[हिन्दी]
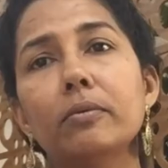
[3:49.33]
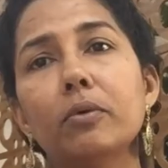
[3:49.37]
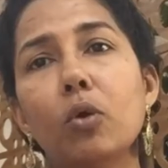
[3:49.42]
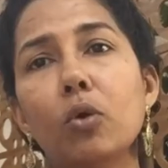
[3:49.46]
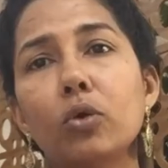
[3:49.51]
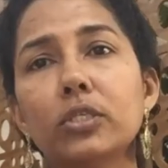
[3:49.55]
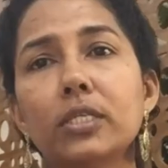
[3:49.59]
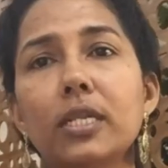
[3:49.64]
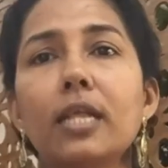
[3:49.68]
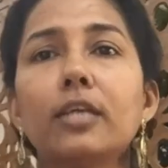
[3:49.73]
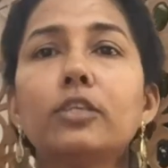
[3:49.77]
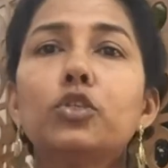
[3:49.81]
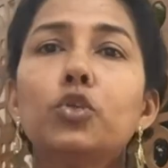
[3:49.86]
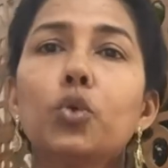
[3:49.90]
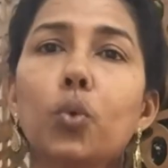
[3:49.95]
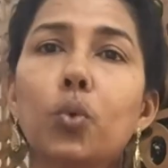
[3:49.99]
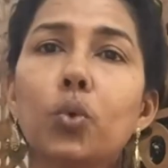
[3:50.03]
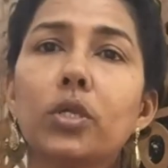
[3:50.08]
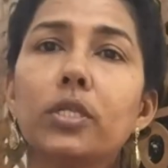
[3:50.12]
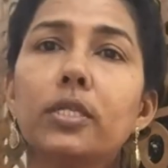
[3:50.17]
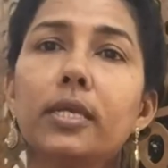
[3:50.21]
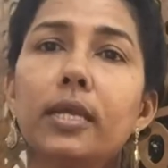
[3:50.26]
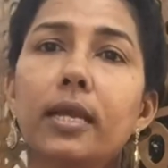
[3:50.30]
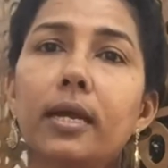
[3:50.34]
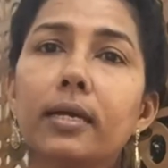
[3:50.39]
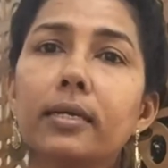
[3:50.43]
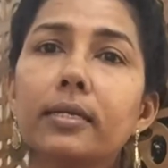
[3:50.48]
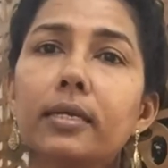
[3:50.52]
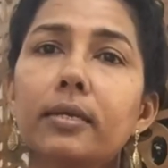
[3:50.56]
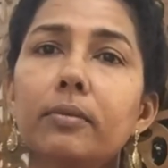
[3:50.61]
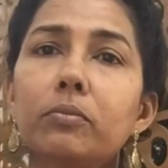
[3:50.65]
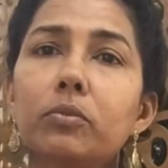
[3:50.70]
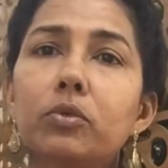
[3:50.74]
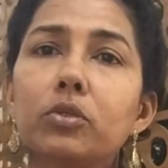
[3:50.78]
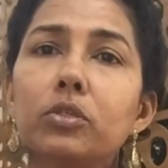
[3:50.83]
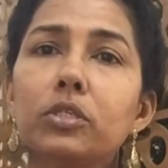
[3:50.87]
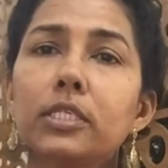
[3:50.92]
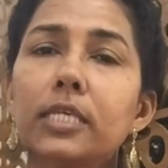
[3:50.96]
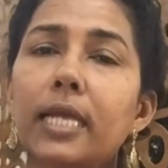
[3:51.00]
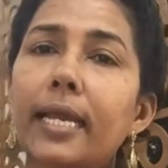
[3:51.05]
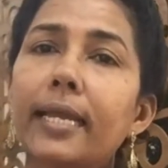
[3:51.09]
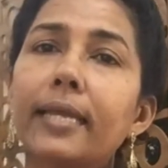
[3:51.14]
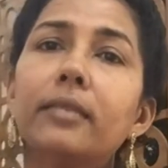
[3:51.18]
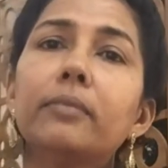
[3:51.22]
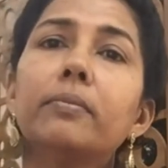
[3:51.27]
हौसला छोड़ दिया कि मुझ
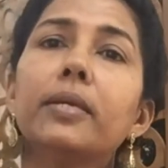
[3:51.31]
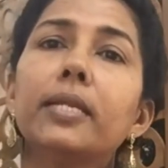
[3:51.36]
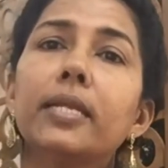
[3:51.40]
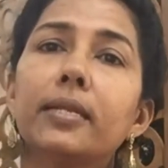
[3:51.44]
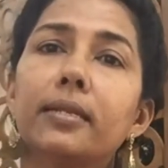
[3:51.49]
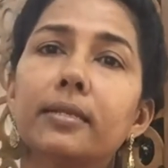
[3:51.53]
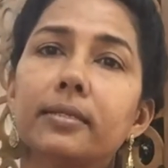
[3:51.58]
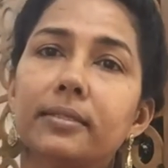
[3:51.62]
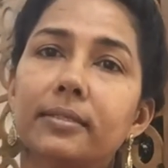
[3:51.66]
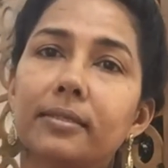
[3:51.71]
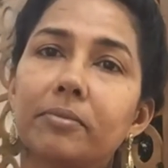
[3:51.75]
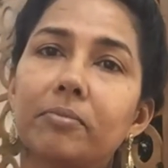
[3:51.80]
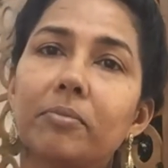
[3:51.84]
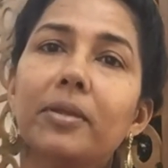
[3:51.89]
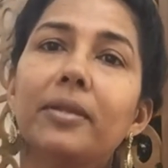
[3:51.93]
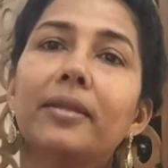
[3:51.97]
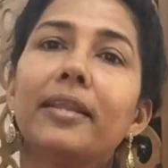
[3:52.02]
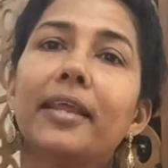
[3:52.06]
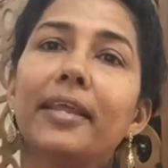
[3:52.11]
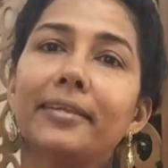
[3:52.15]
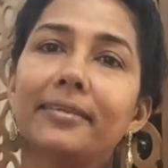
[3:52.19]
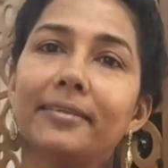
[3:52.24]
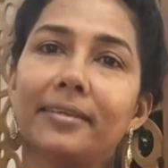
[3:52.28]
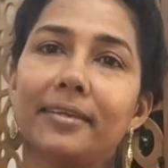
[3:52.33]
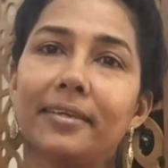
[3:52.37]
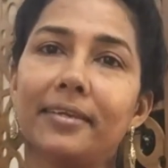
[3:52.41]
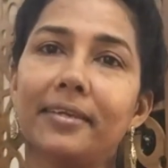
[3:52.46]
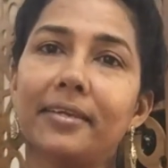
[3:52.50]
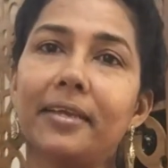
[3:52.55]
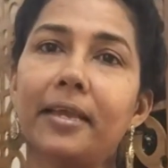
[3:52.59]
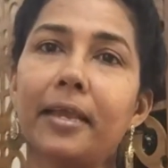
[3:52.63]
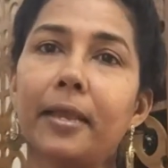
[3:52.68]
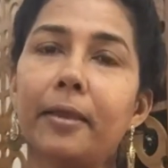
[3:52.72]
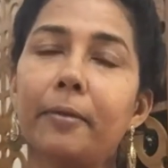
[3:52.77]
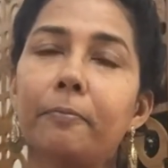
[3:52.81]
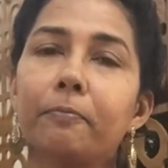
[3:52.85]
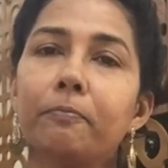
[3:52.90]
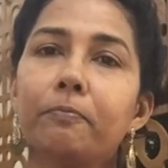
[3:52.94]
शायद मेरे नसीब में नेट नहीं है